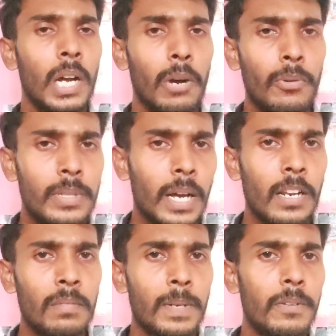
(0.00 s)
அவங்க வந்து
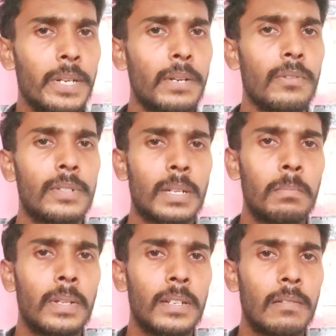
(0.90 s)
அரெஸ்ட் பண்ணி வைக்கிறதும்
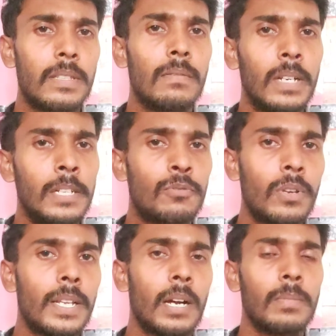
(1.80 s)
சம் பிளேஸில் வந்து வெளியே
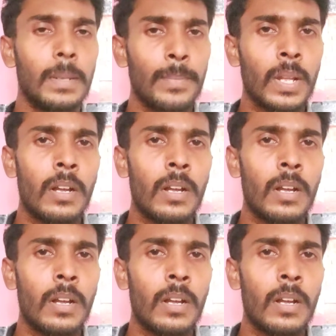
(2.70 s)
சொல்லிக்காமல்